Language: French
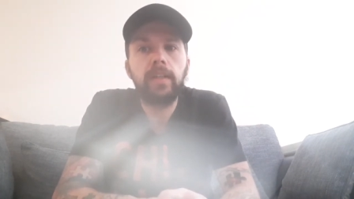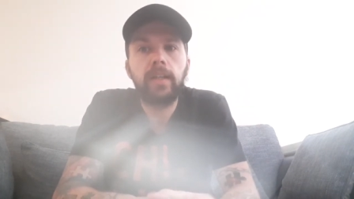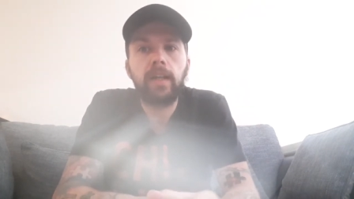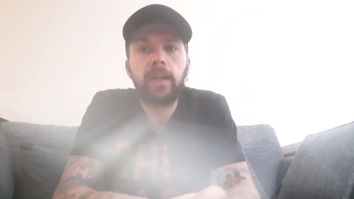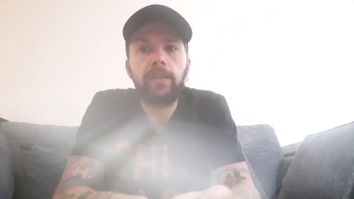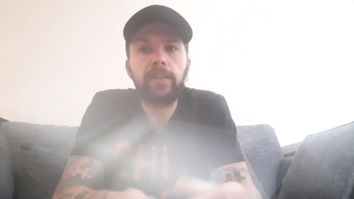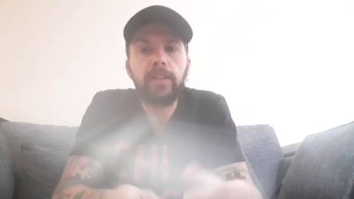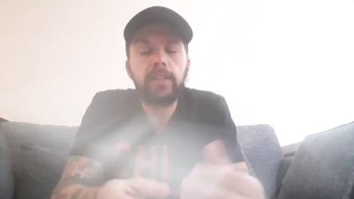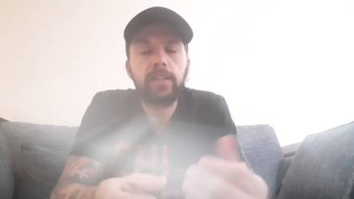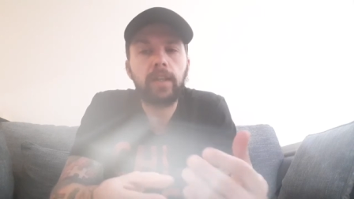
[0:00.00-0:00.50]

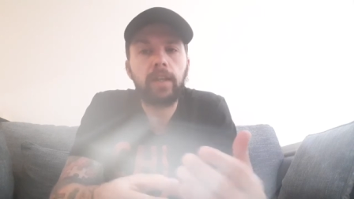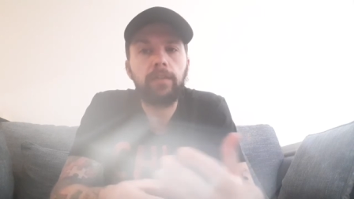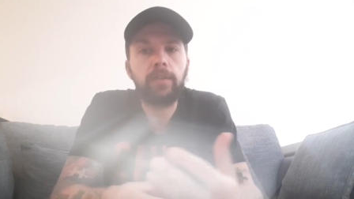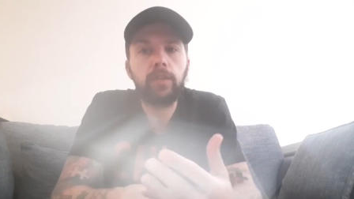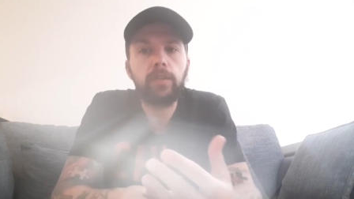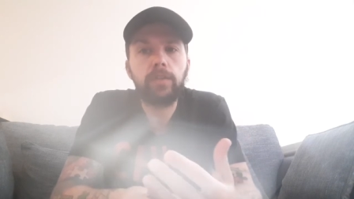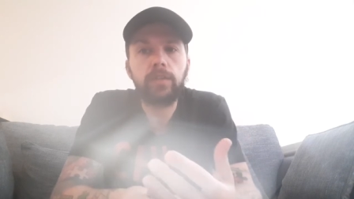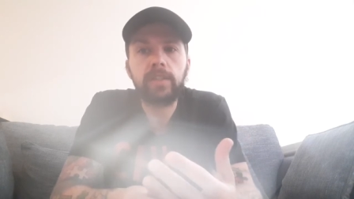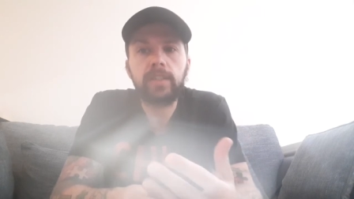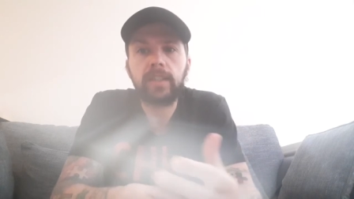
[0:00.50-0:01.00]
avec,
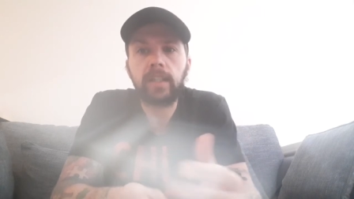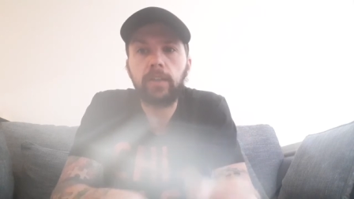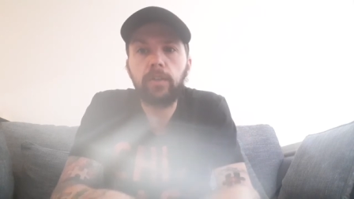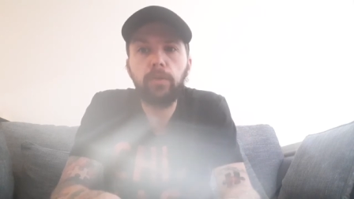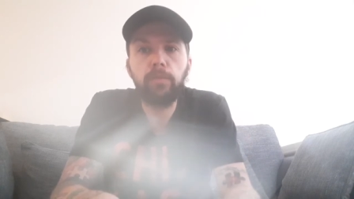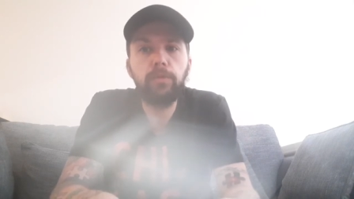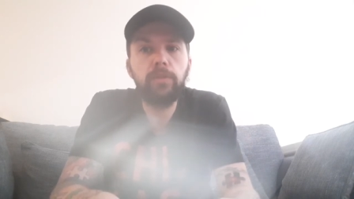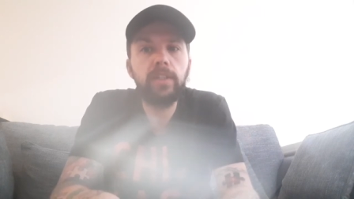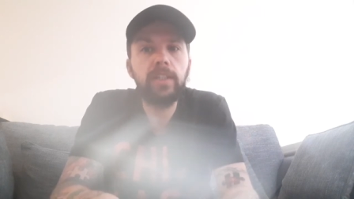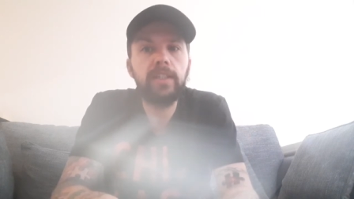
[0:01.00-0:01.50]
avec sa
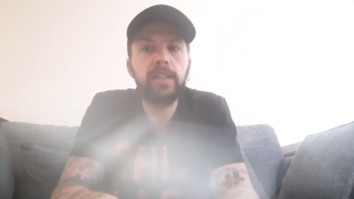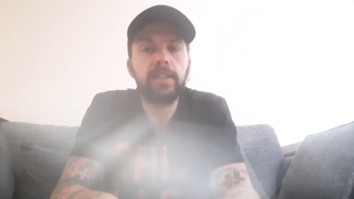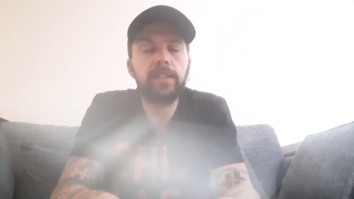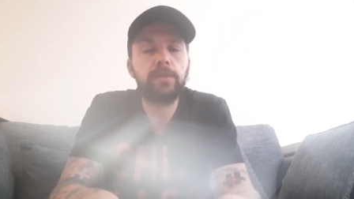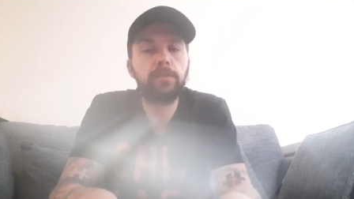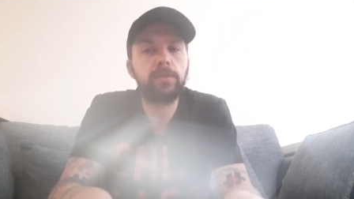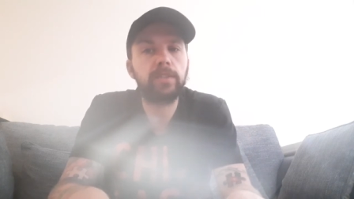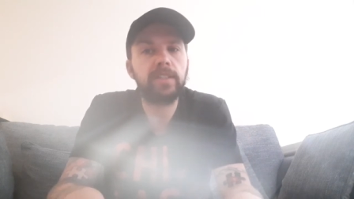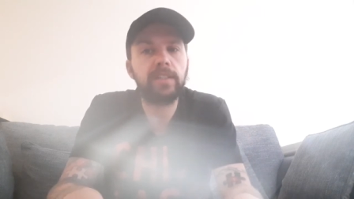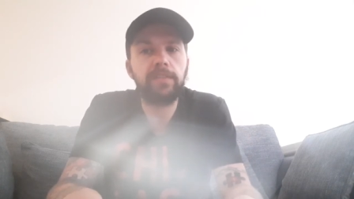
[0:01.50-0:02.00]

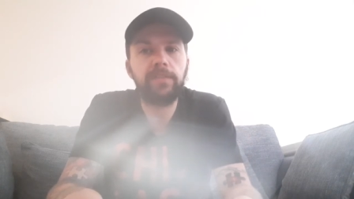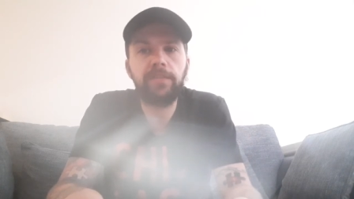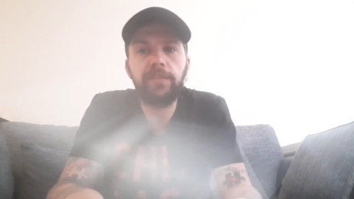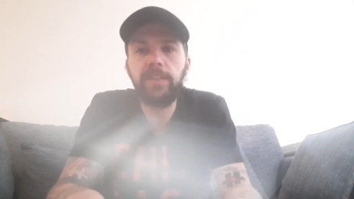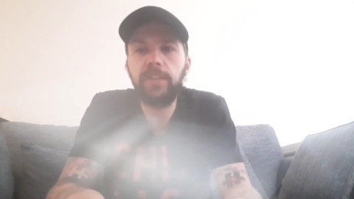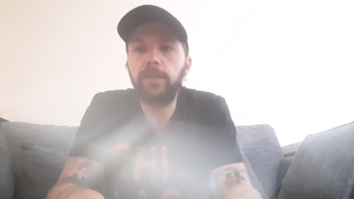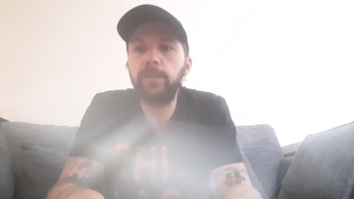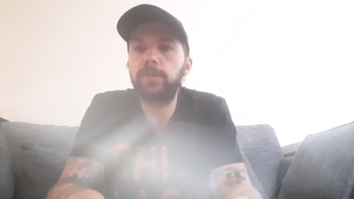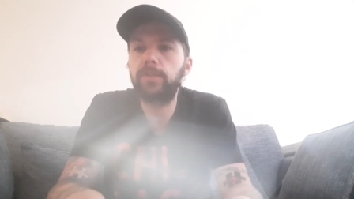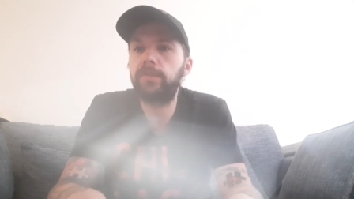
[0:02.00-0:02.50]
communication, sa
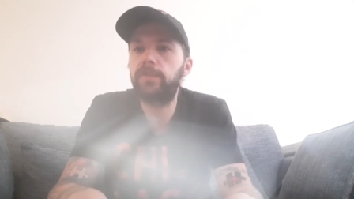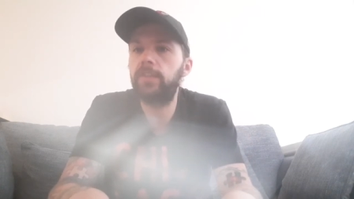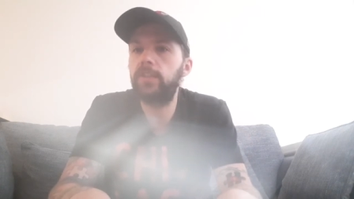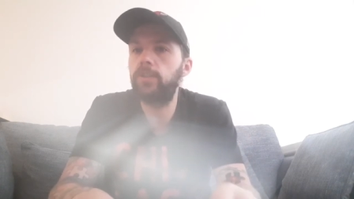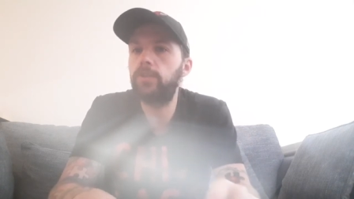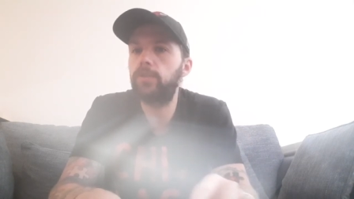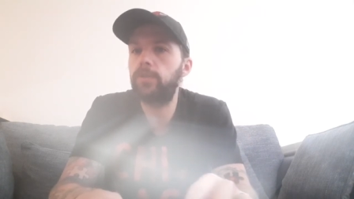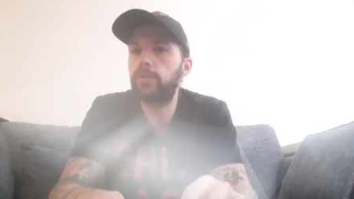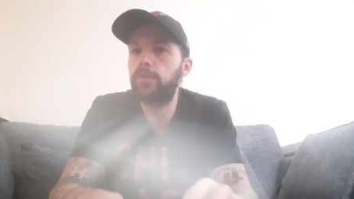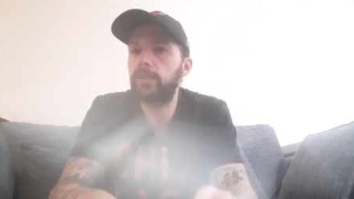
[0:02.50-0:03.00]
philosophie de
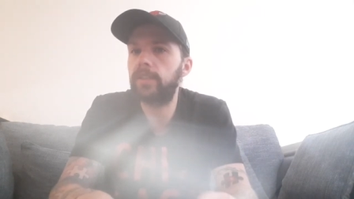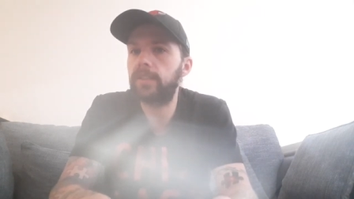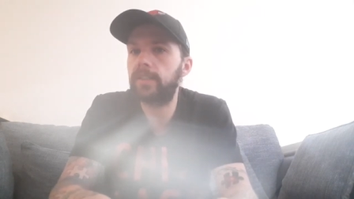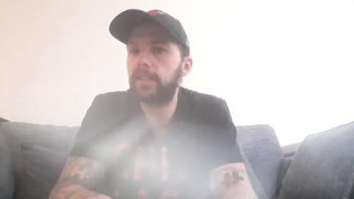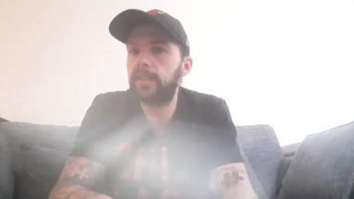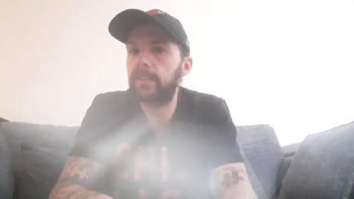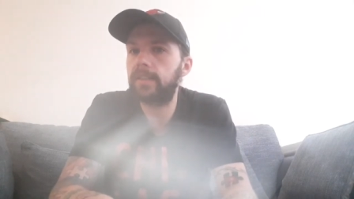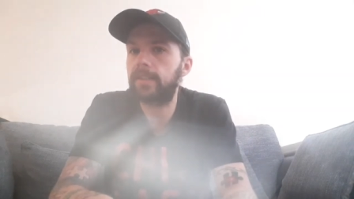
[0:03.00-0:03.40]
jeu, sa,